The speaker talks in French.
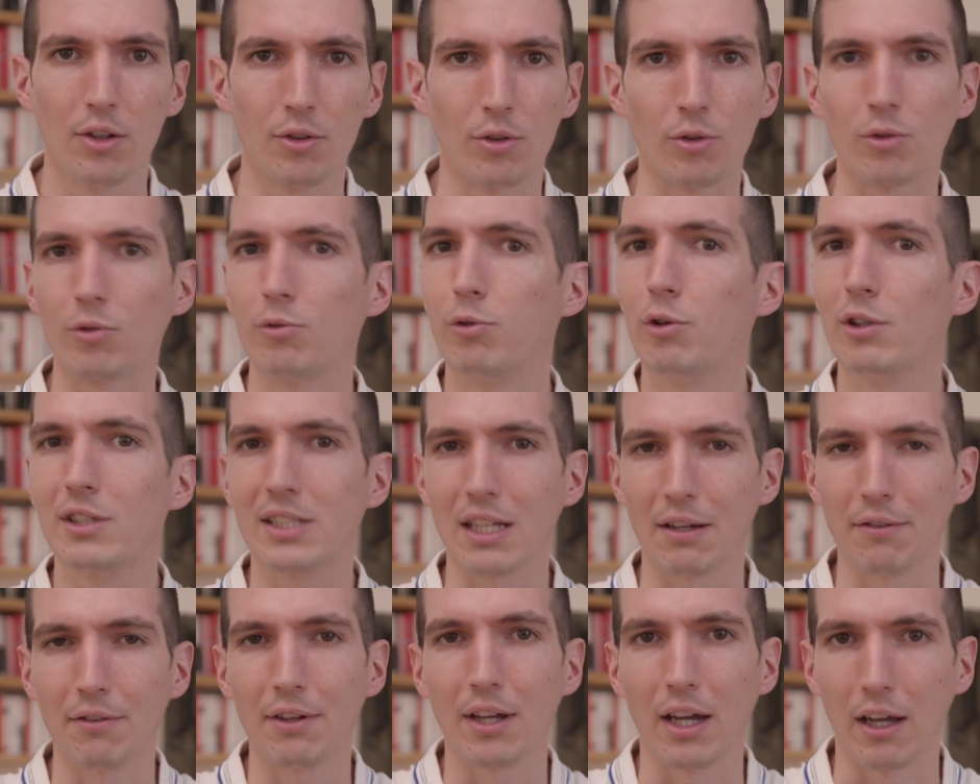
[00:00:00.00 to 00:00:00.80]
donc vous le
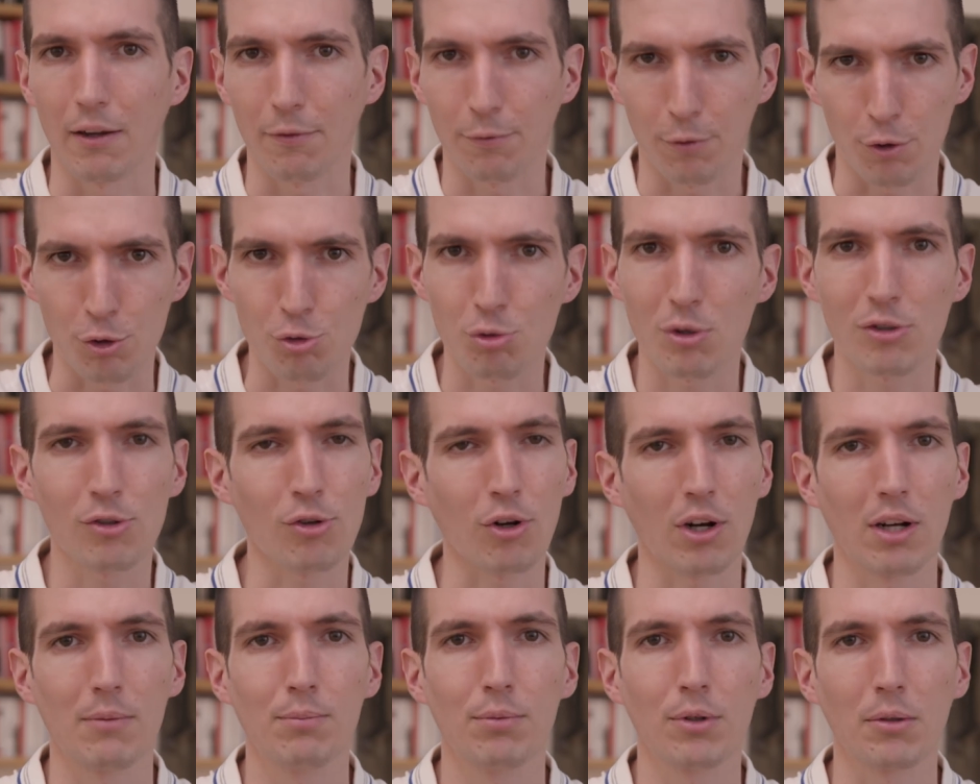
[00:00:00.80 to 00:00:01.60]
savez, hein, il faut jouer
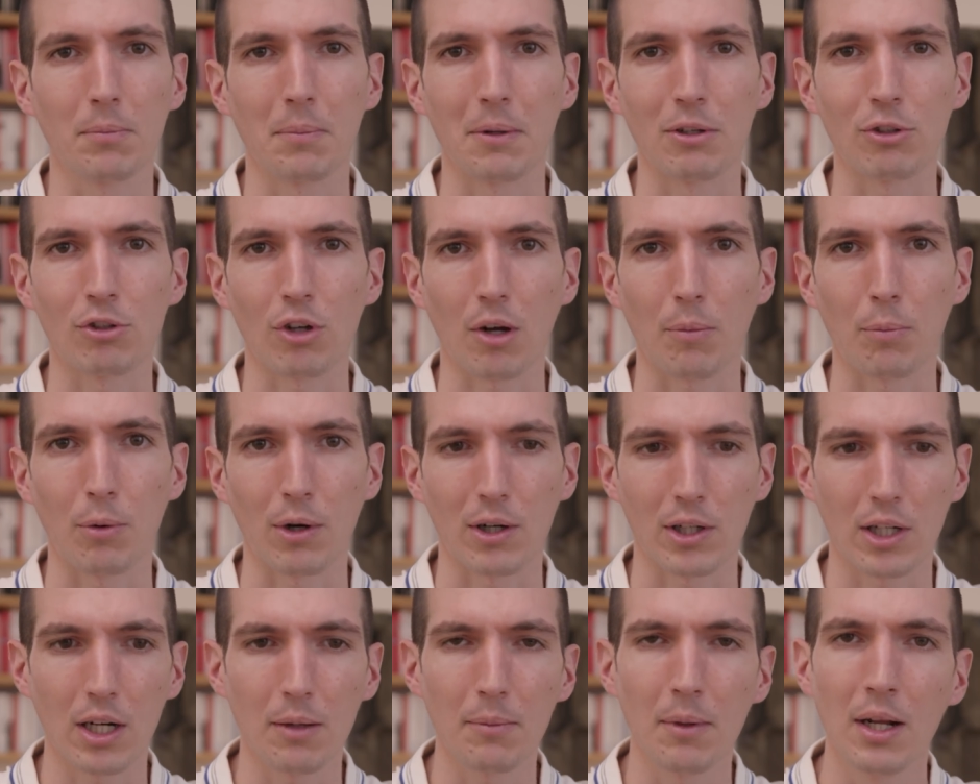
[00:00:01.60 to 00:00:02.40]
sur les
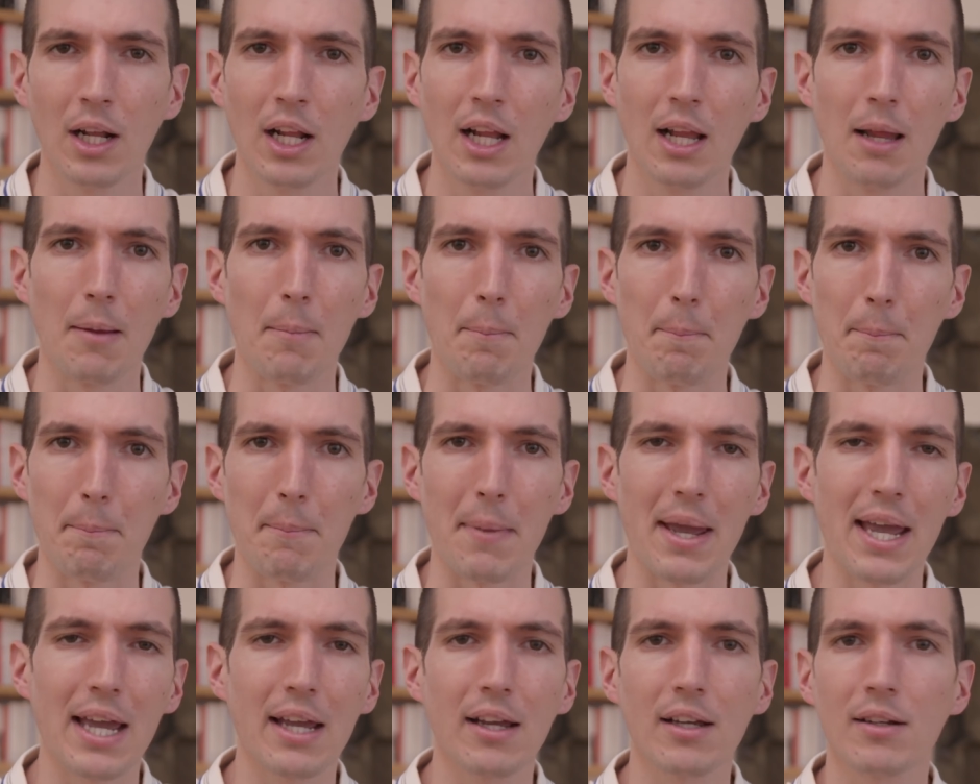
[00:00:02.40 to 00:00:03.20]
bookmaker.com
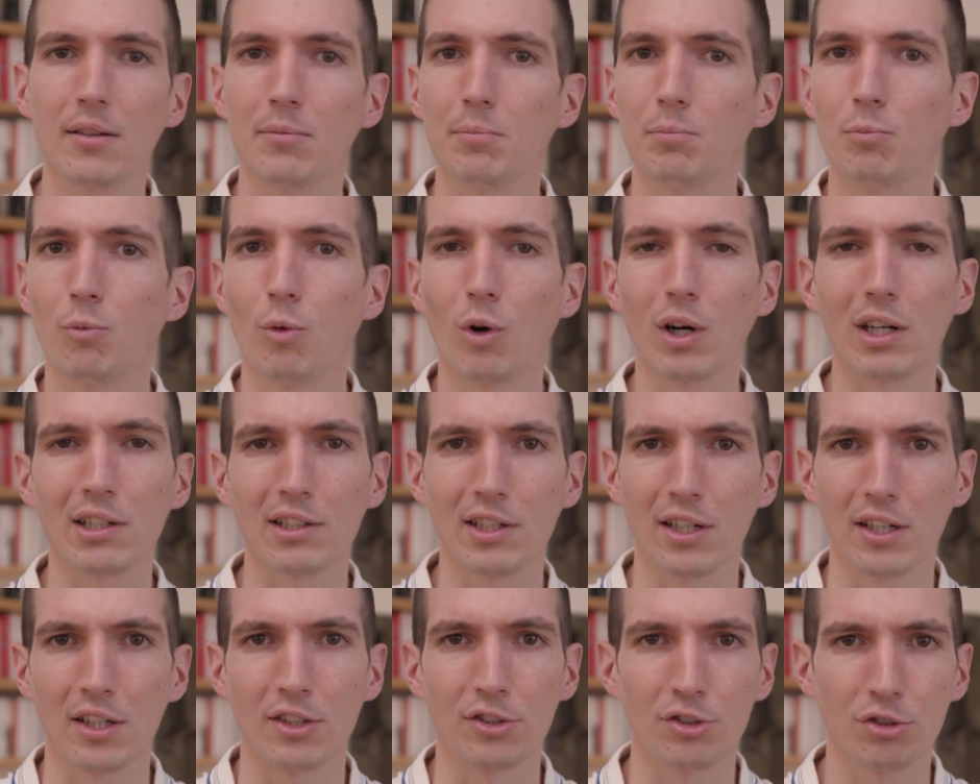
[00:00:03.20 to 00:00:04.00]
mais
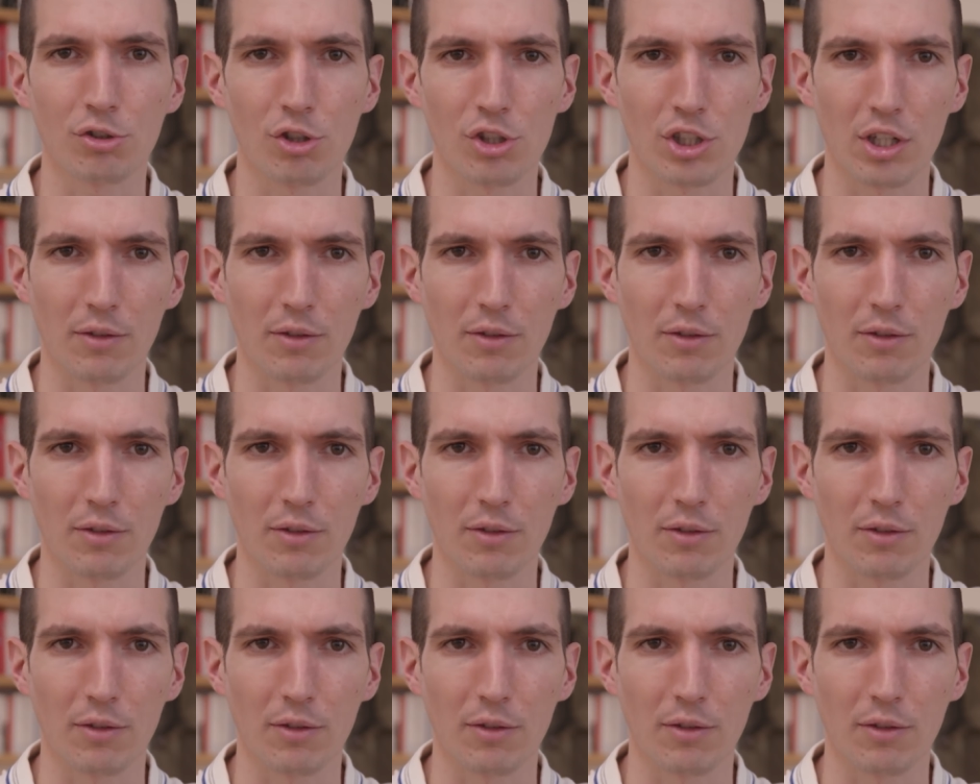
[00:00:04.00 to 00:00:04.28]
moi, ce que